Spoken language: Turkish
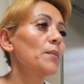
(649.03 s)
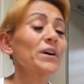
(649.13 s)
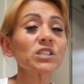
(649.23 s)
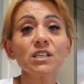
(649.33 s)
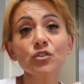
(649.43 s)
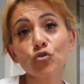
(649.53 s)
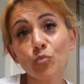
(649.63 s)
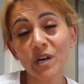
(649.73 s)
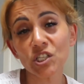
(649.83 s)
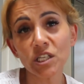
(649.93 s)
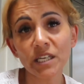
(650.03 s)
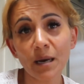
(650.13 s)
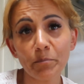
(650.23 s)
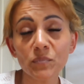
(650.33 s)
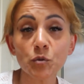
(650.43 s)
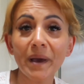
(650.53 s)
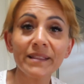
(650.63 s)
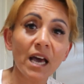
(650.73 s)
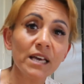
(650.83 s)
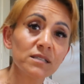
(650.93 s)
Başkası şu başlığı yapmış,
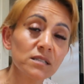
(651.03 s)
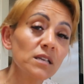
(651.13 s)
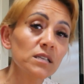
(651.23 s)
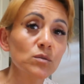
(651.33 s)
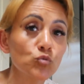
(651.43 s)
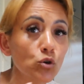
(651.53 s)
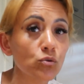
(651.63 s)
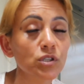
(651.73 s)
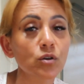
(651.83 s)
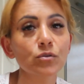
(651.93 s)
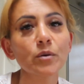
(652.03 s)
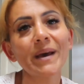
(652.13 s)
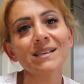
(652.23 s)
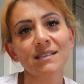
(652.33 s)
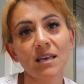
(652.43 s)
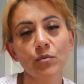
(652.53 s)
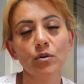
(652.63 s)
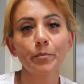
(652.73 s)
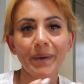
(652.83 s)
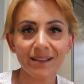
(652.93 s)
ben de aynısını yazayım, çok güzel oluyor. Ben
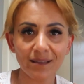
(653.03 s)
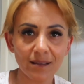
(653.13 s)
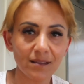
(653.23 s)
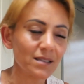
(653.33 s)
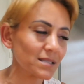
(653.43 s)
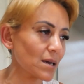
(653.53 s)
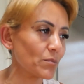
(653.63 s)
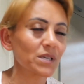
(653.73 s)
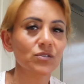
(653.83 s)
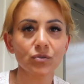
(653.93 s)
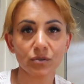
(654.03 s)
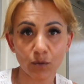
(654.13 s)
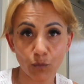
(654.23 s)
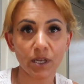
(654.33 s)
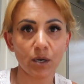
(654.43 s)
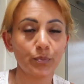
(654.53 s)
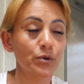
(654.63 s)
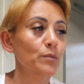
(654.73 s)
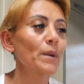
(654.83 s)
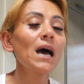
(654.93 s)
sevmiyorum. Ben nasıl yapmak istiyorsam öyle
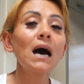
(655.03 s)
yapıyorum.